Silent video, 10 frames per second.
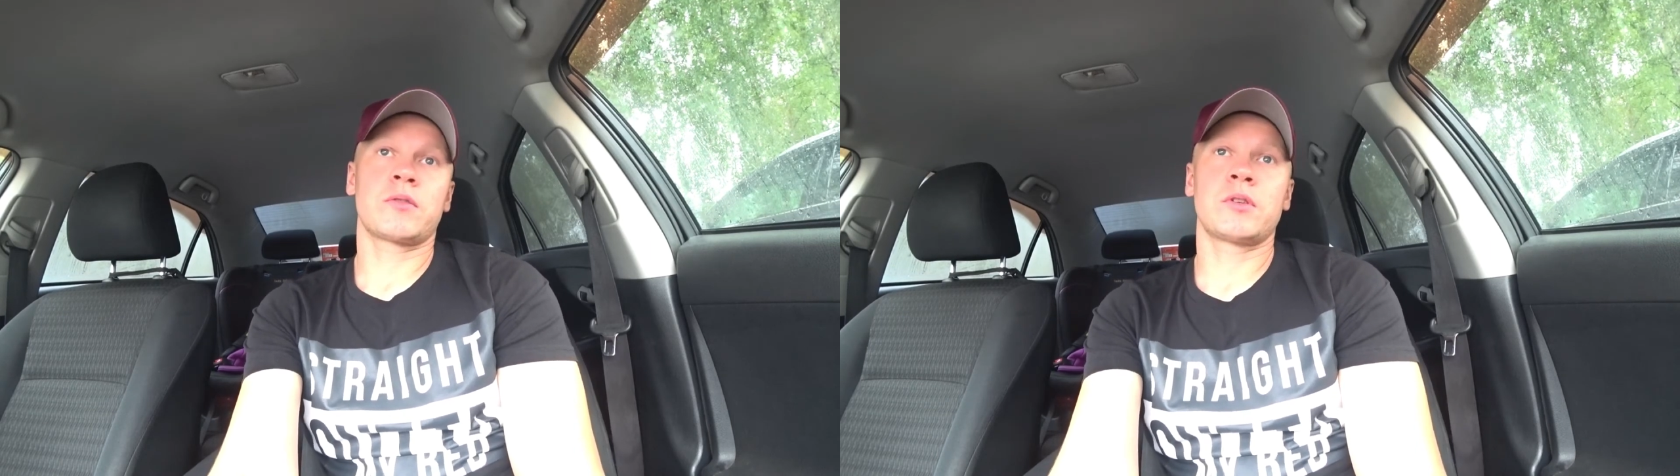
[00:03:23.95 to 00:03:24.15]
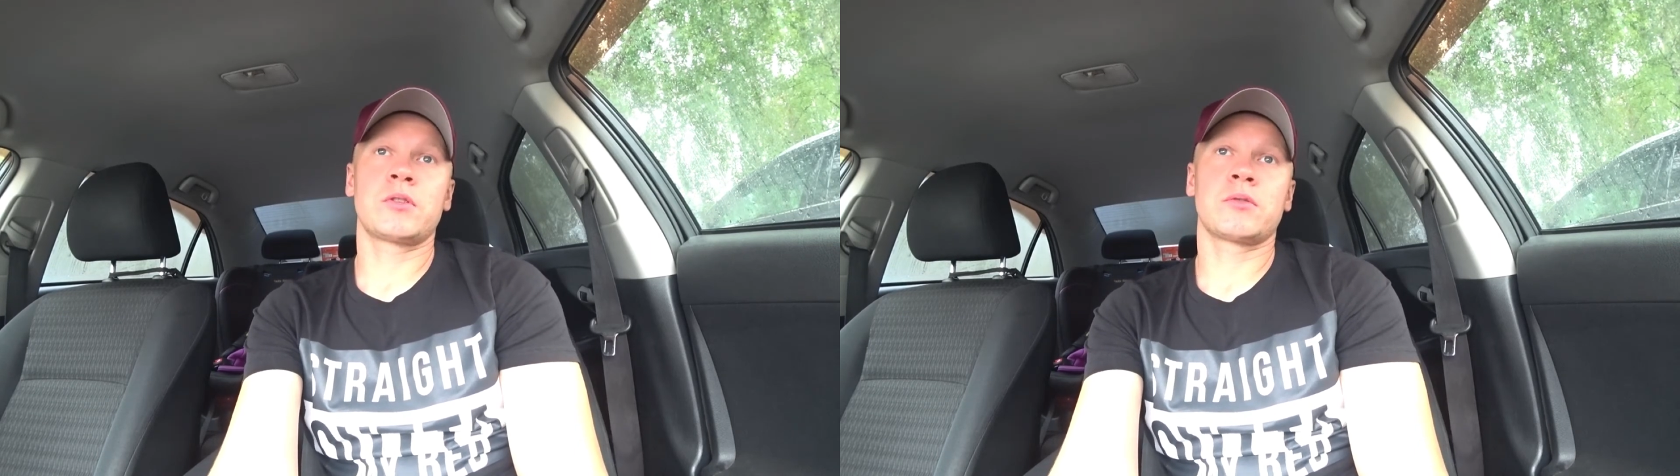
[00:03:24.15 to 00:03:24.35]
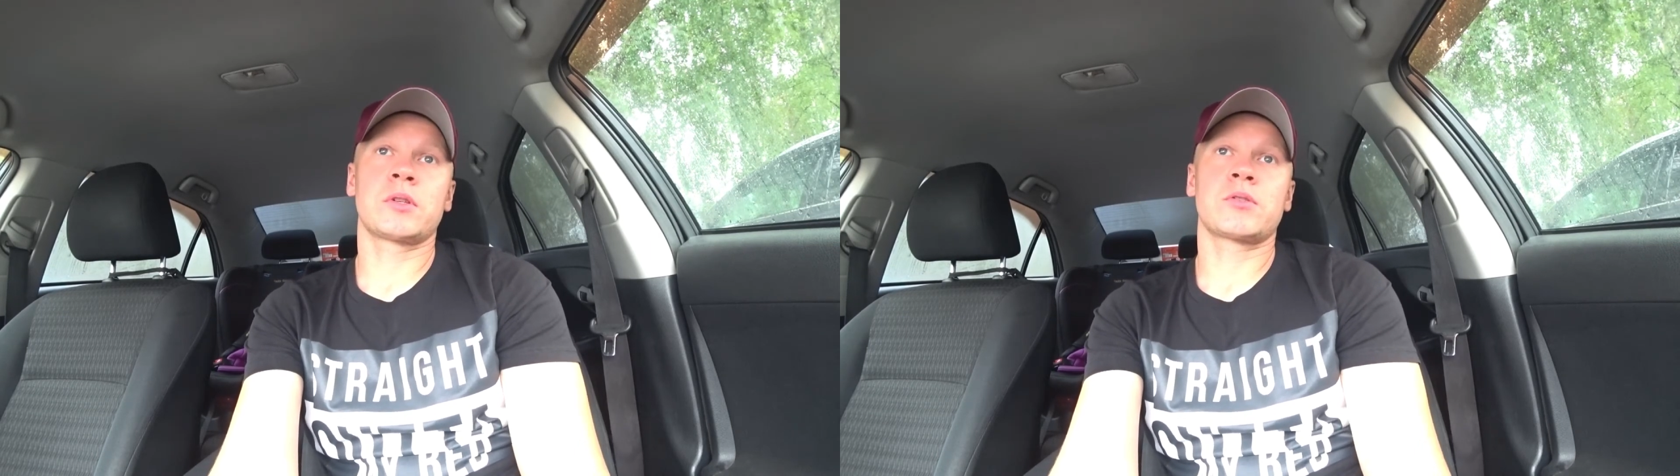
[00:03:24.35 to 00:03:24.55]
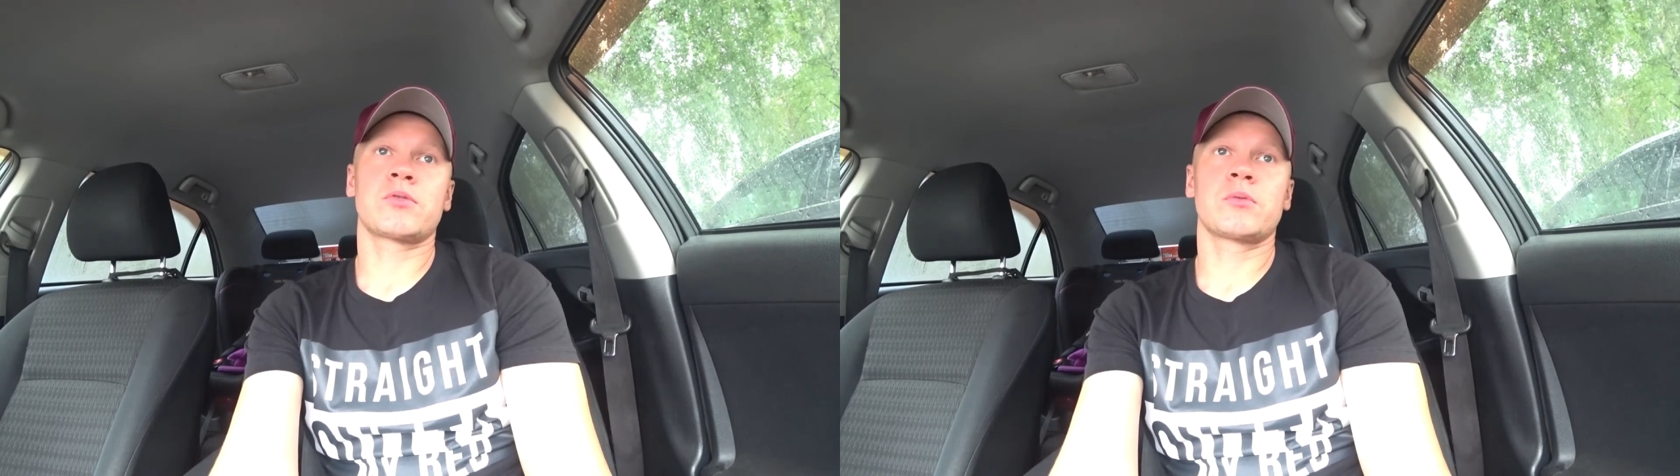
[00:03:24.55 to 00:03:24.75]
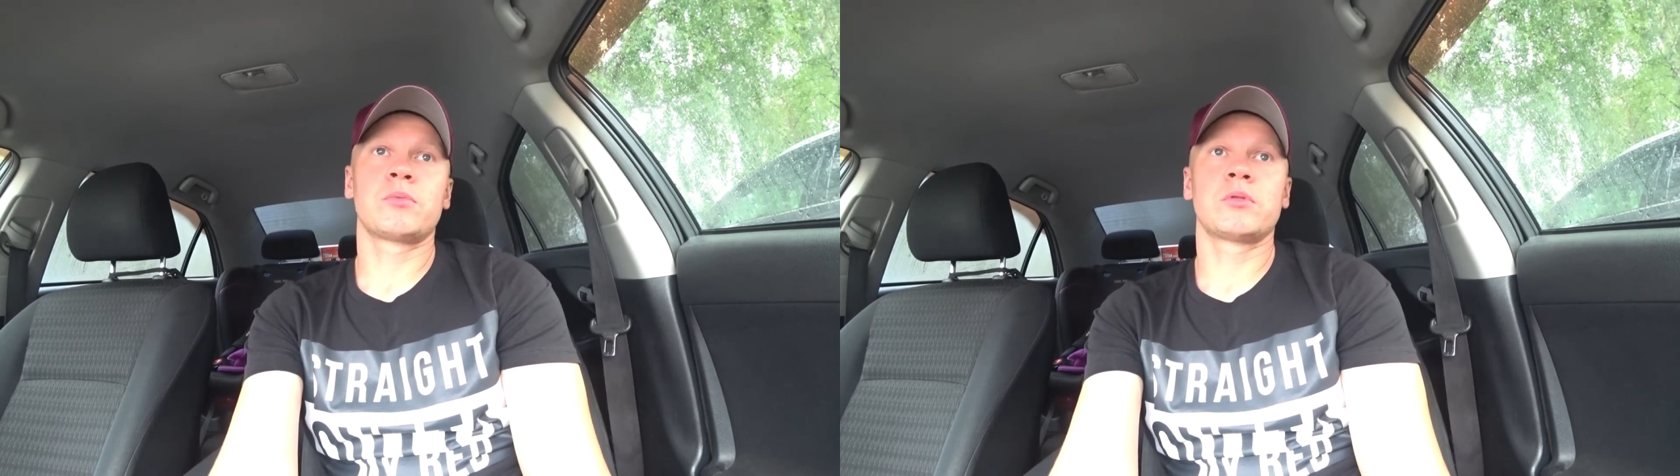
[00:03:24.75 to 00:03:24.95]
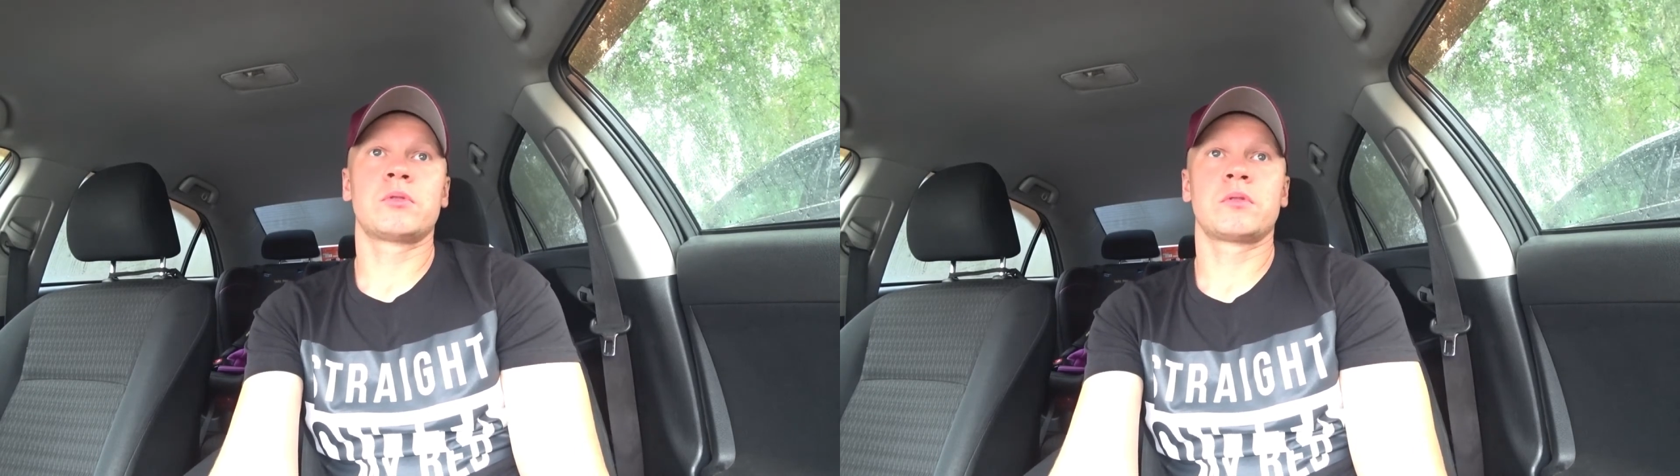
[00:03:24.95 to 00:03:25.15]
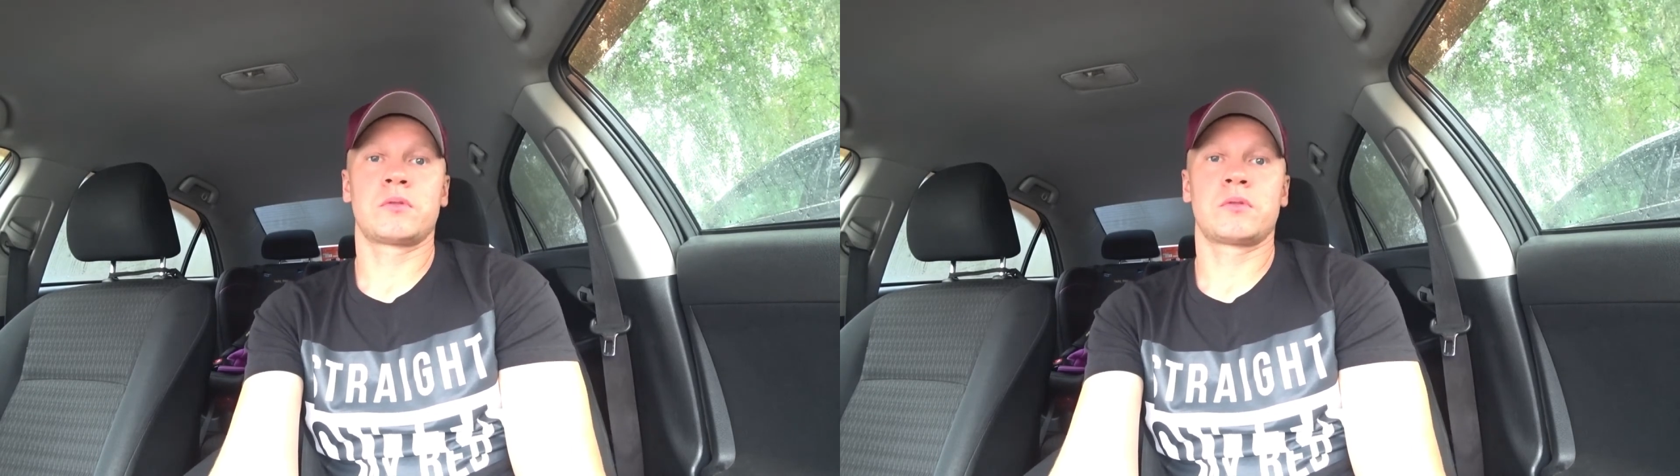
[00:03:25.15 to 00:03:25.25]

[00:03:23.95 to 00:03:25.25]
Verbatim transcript: видео у нас уже будет